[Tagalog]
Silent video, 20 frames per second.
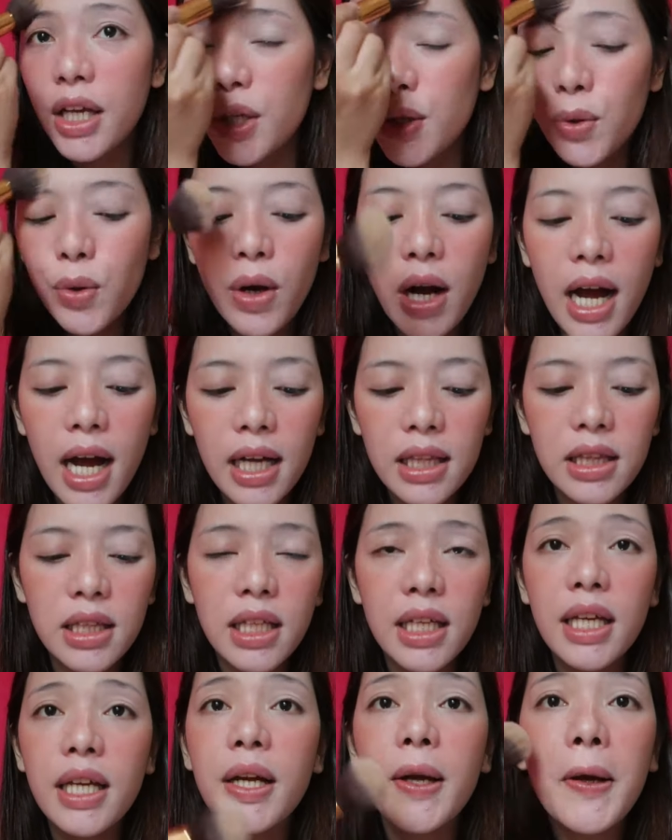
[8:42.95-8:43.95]
yung
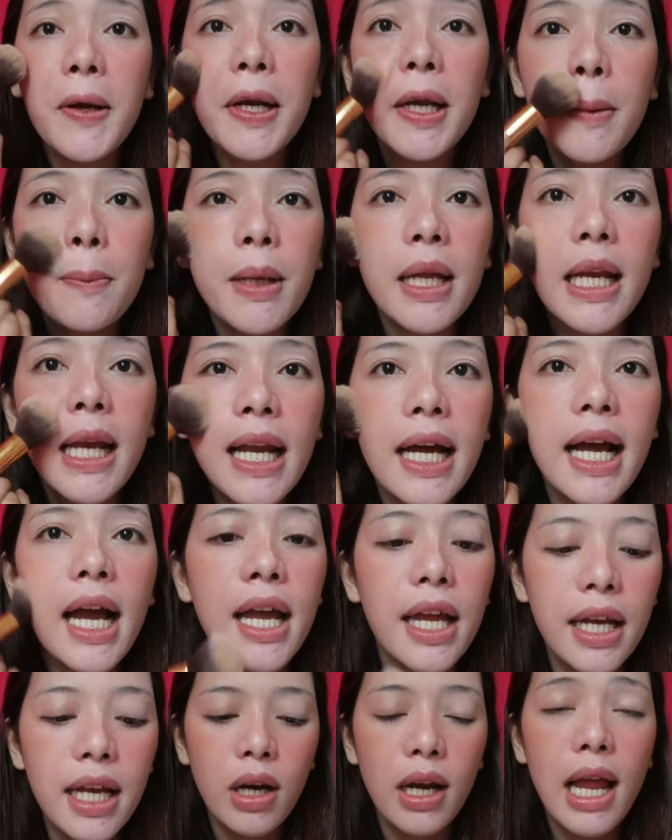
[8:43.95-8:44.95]
ating cream na
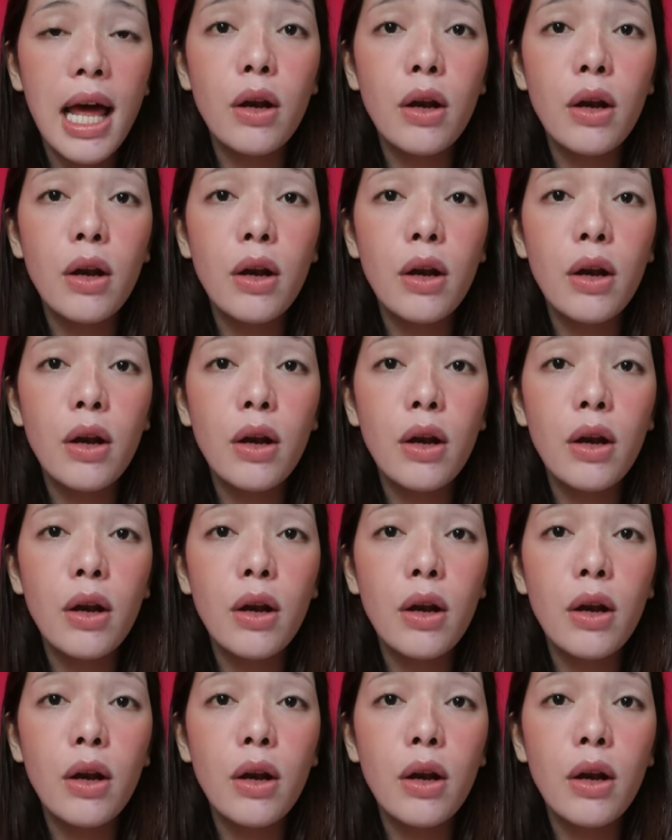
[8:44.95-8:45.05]
nilagay na.